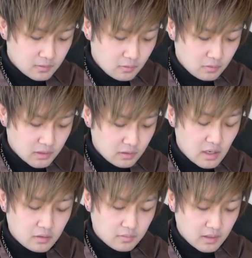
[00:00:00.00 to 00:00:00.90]

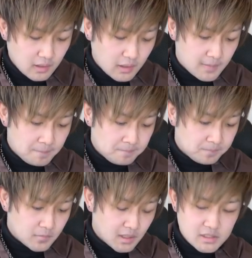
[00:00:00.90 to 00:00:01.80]
グングネルアルファが
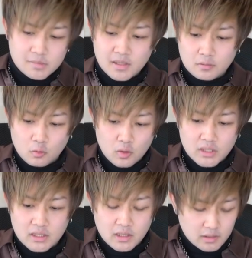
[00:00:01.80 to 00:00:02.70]
一番の大当
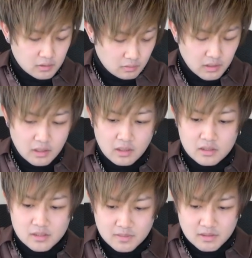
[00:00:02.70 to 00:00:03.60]
たりだなというふうに
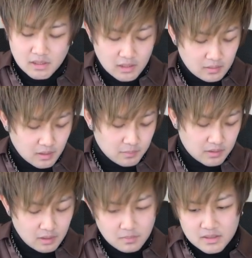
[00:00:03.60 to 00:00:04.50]
感じますただやっぱ
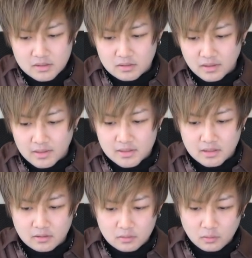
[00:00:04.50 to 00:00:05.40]
り年末年
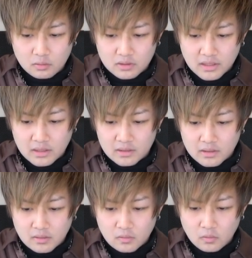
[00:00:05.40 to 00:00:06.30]
始っていうところで
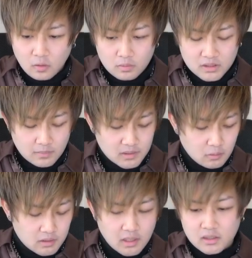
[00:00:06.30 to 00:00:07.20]
オーブ貯めて
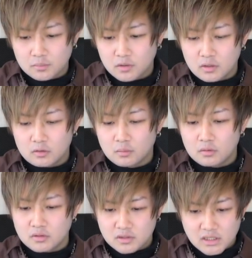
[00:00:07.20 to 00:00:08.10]
おきたい方もいると
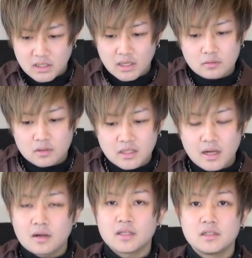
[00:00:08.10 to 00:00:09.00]
思うしあの期
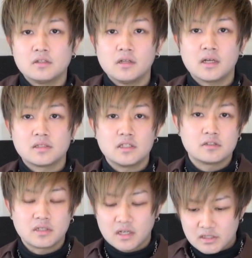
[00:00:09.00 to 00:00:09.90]
間がね12月
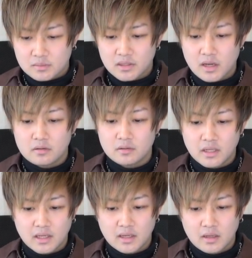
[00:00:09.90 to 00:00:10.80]
27日まであるん
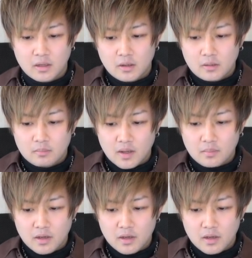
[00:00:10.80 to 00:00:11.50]
でまあ、